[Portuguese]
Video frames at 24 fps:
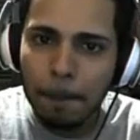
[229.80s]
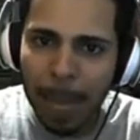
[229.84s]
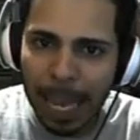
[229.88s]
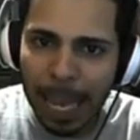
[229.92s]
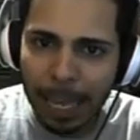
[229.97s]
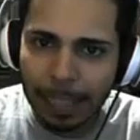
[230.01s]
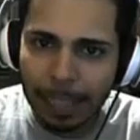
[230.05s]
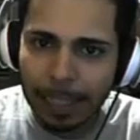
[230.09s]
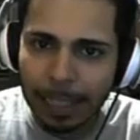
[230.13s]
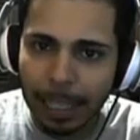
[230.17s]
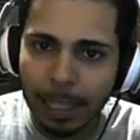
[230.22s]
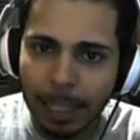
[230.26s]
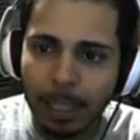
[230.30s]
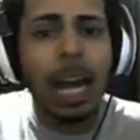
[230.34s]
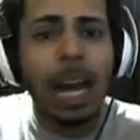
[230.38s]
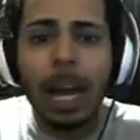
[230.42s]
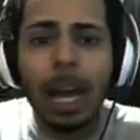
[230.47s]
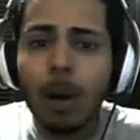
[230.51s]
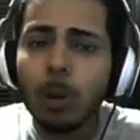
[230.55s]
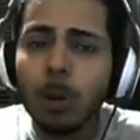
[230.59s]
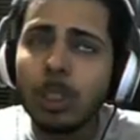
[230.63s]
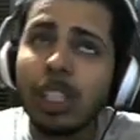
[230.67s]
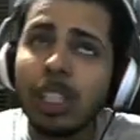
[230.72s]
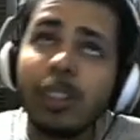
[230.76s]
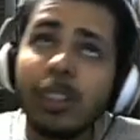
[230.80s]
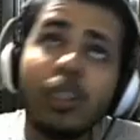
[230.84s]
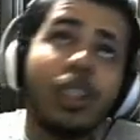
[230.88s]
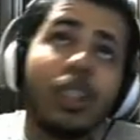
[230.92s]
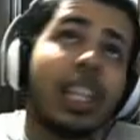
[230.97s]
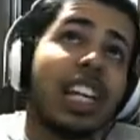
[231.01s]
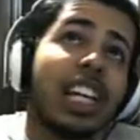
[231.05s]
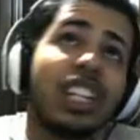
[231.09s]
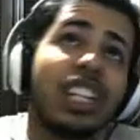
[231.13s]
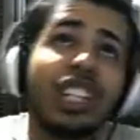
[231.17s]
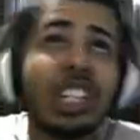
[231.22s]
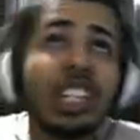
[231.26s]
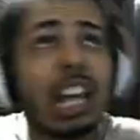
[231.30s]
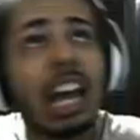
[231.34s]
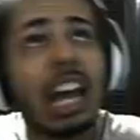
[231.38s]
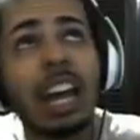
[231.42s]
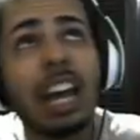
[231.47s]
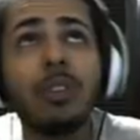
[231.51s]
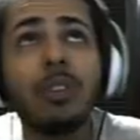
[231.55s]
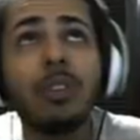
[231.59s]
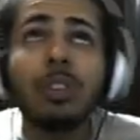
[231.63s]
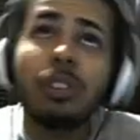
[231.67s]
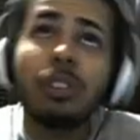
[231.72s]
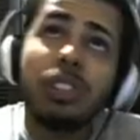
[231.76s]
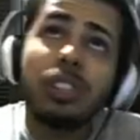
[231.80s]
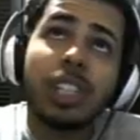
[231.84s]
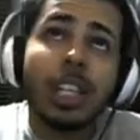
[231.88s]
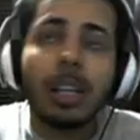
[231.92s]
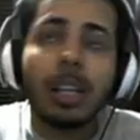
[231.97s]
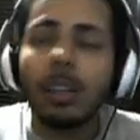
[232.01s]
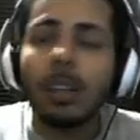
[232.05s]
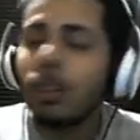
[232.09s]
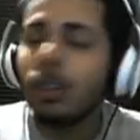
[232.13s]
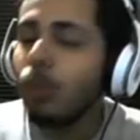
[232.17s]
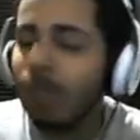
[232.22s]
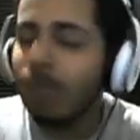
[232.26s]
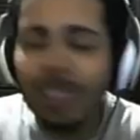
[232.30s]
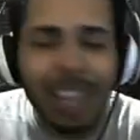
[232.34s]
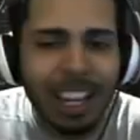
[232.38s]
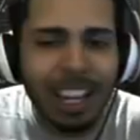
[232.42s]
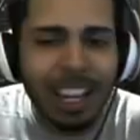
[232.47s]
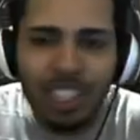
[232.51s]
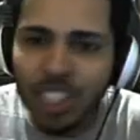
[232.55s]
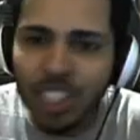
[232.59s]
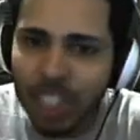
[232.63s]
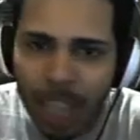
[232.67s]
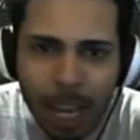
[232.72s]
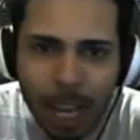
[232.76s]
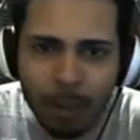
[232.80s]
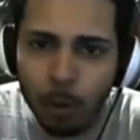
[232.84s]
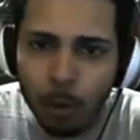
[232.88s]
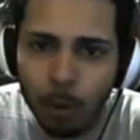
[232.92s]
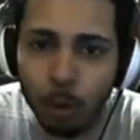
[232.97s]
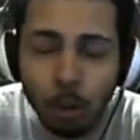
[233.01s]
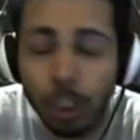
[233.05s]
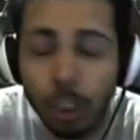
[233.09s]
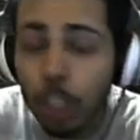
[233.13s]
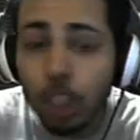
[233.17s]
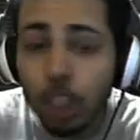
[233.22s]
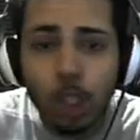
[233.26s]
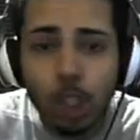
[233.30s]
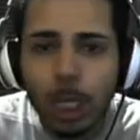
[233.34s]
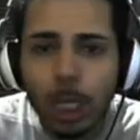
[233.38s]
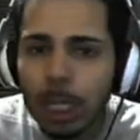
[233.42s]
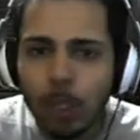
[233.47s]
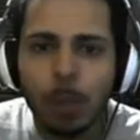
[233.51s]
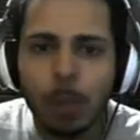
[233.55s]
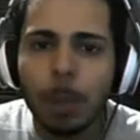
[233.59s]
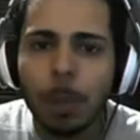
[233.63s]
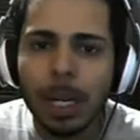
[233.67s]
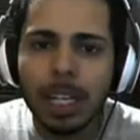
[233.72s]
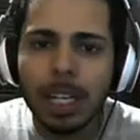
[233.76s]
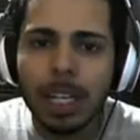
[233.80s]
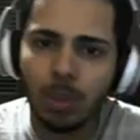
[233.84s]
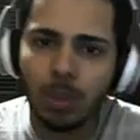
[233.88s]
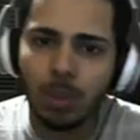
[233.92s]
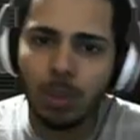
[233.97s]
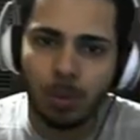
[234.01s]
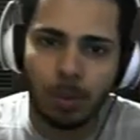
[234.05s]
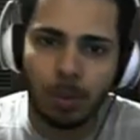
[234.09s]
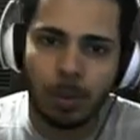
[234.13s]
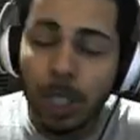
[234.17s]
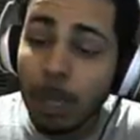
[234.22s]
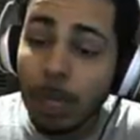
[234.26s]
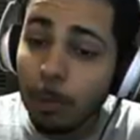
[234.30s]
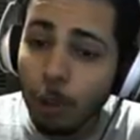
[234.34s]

merda. Ah, o servidor tá instável, que não sei o que. Não tá instável, não tem jogador para isso. O